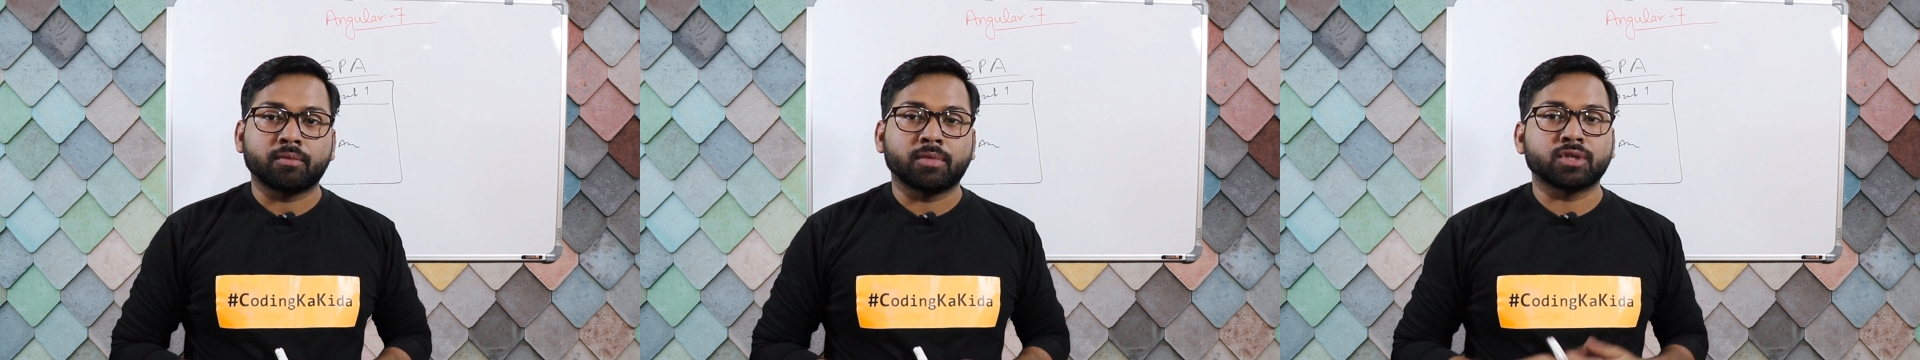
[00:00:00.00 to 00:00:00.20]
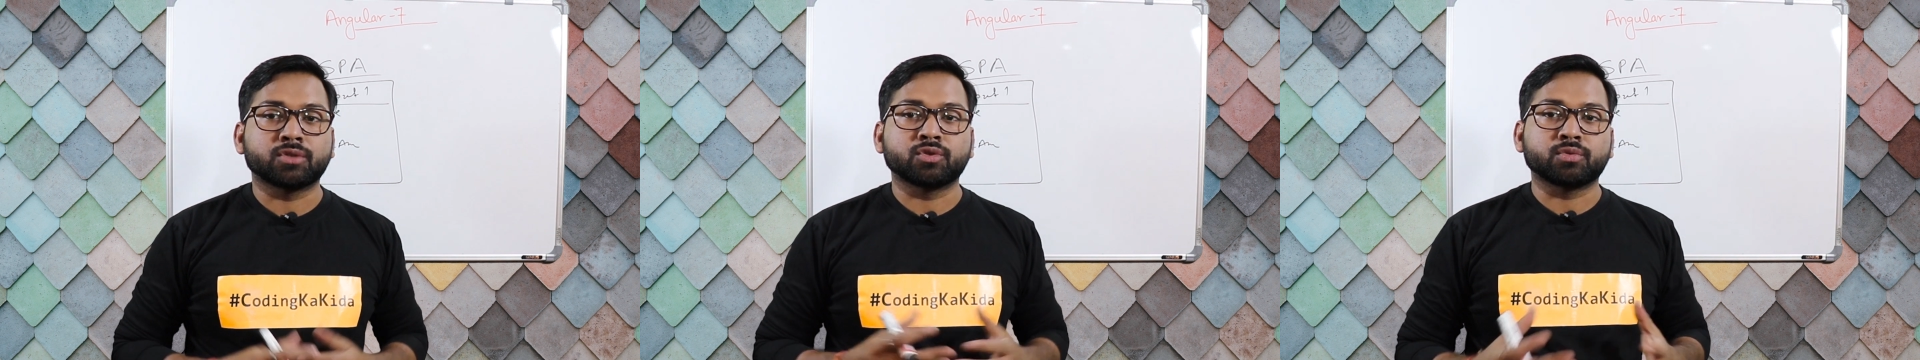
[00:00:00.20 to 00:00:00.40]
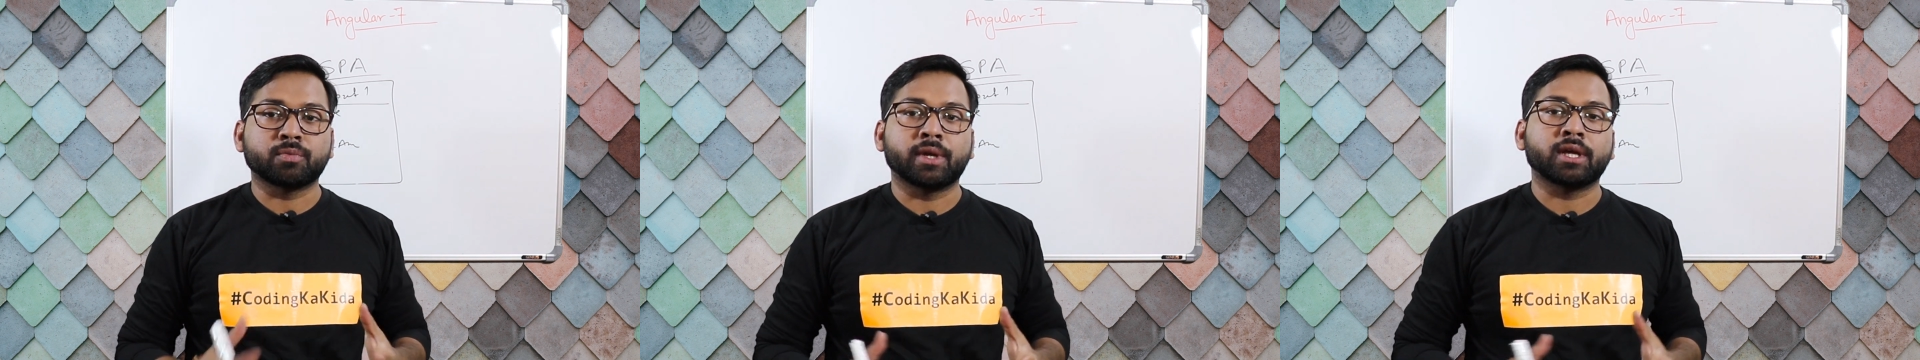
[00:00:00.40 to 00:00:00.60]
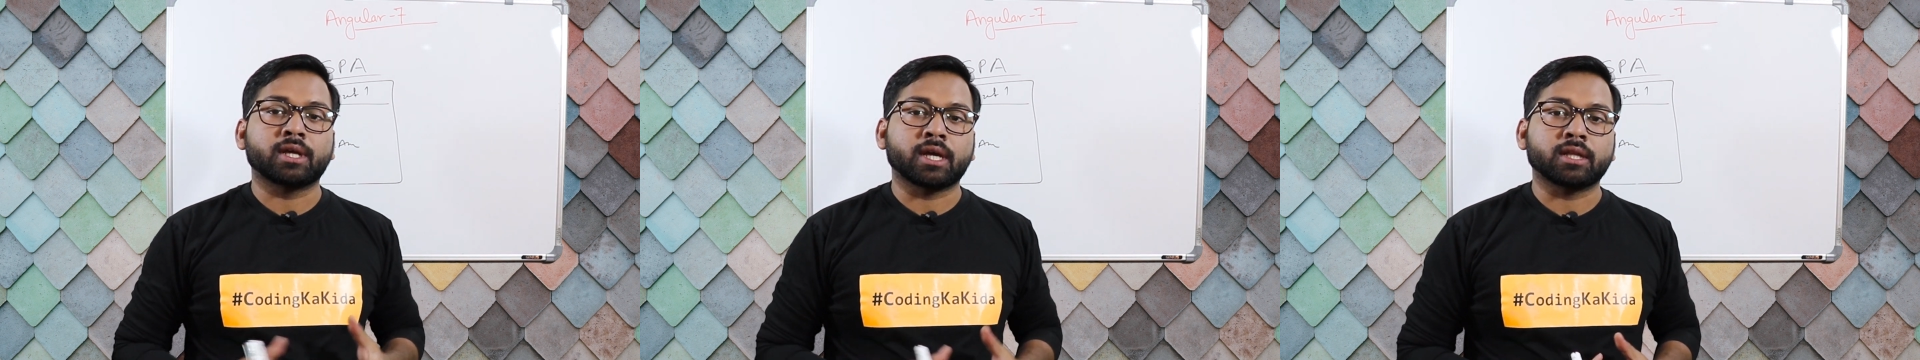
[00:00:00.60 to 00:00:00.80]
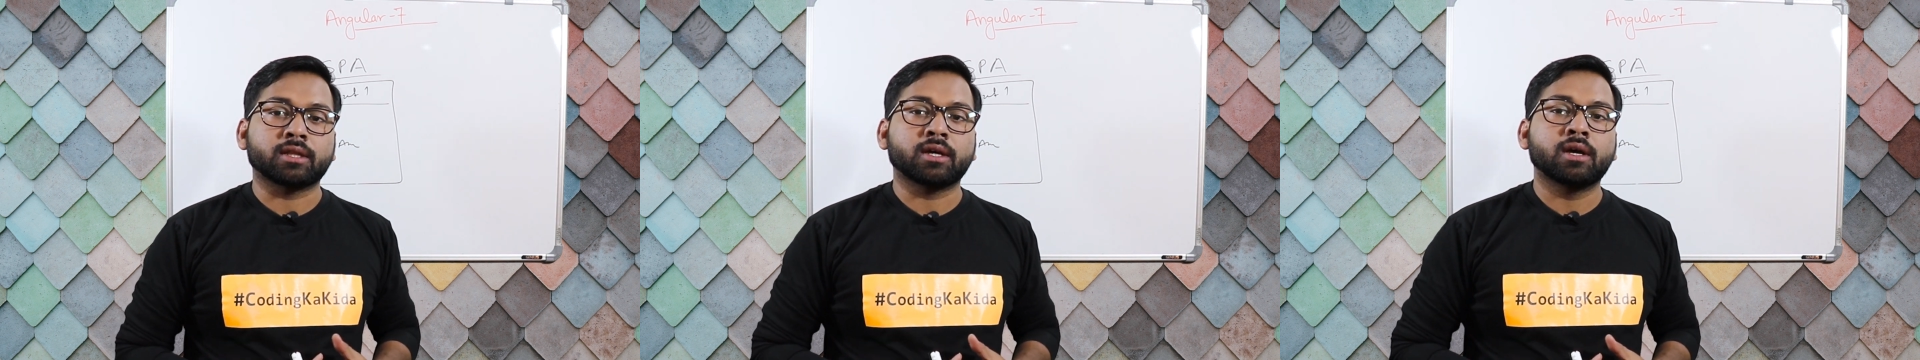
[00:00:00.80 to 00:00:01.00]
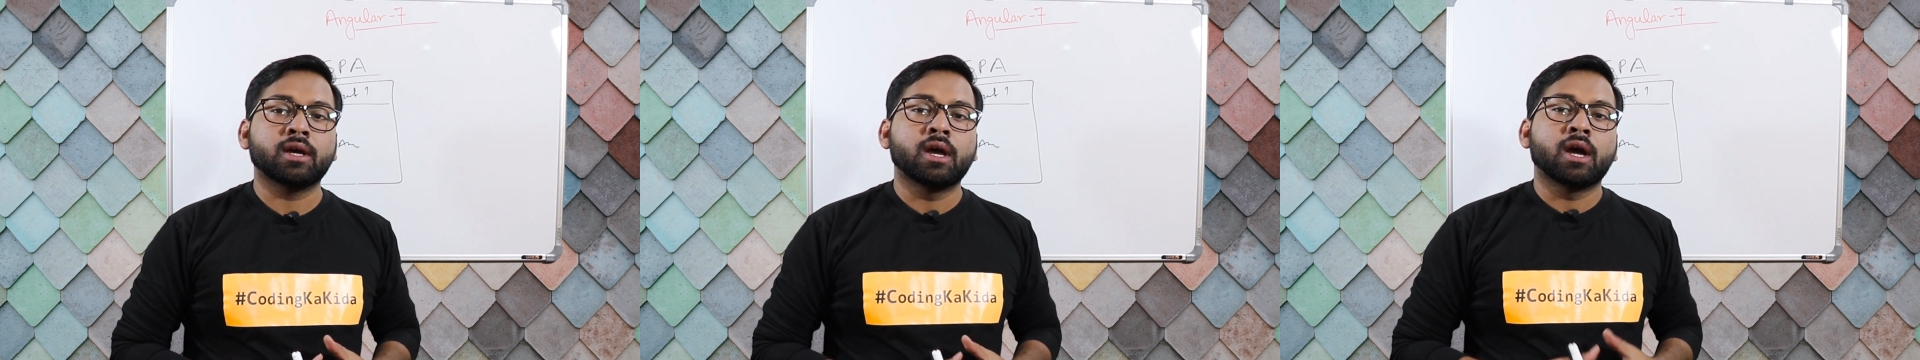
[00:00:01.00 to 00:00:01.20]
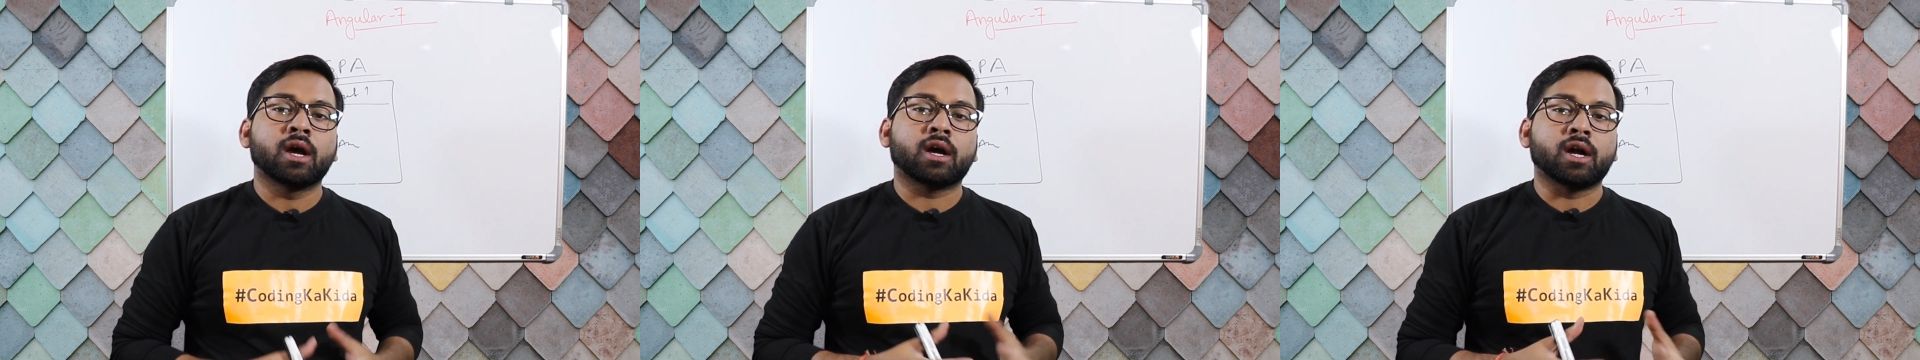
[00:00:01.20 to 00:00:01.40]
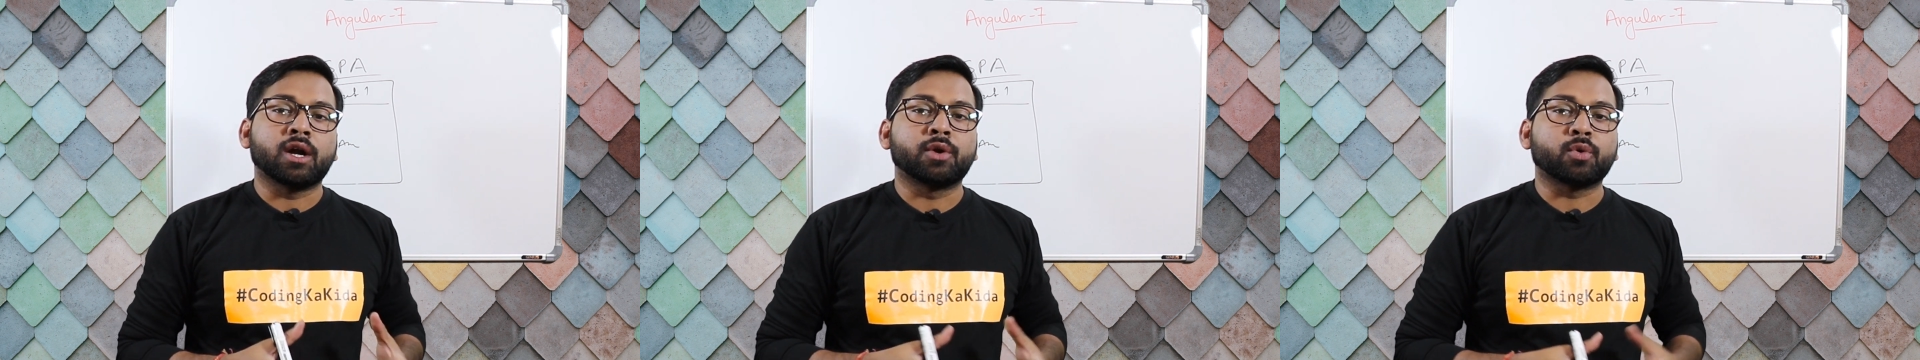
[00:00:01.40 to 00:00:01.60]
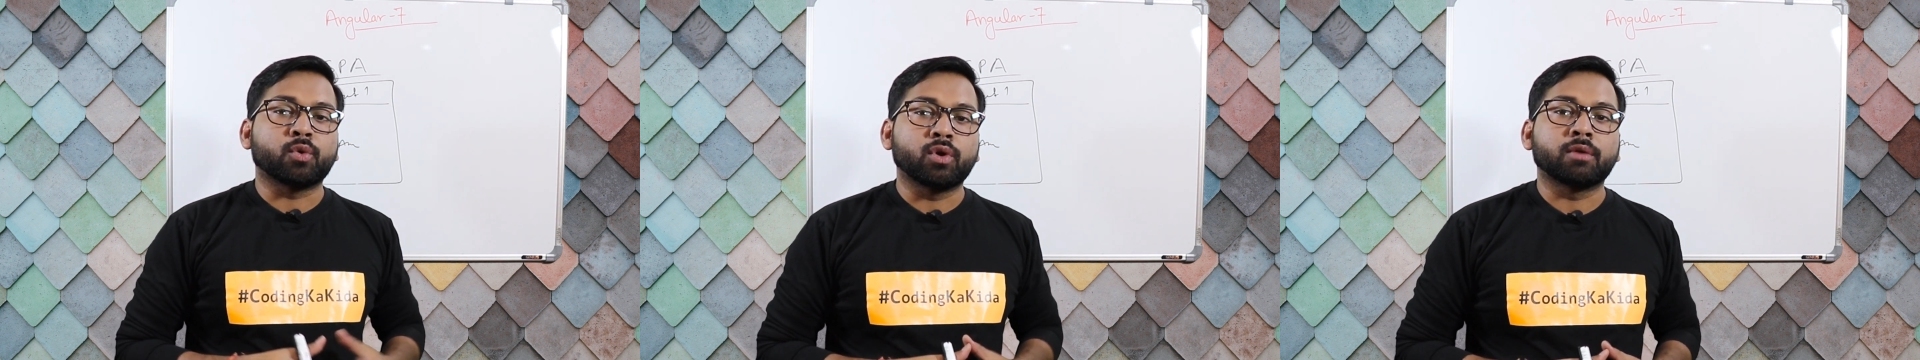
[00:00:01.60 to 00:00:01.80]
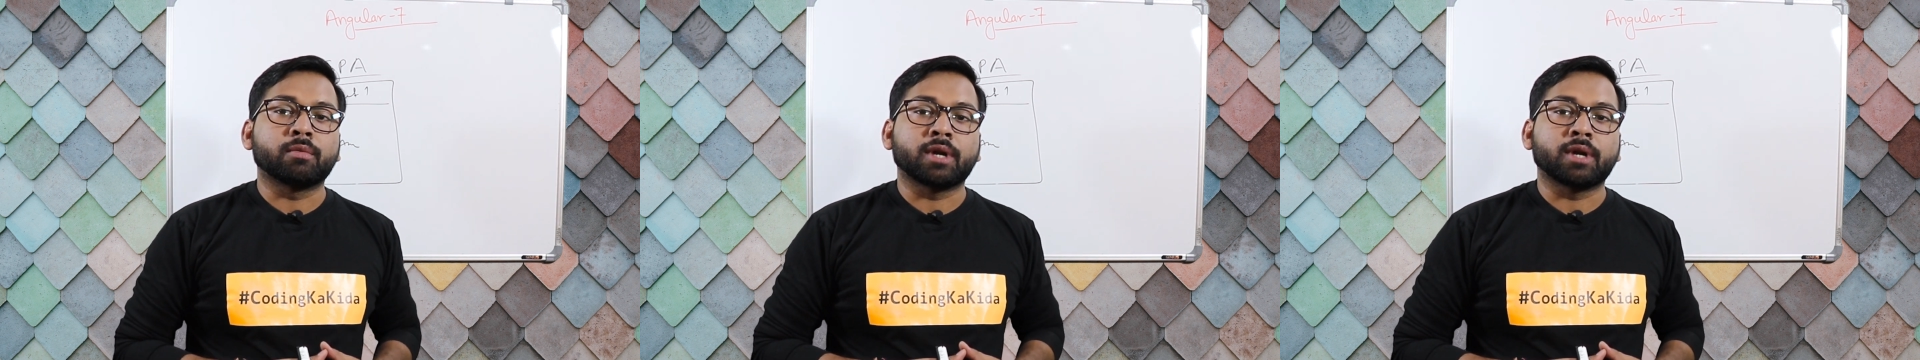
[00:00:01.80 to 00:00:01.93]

बस उसमें क्या था कंट्रोलर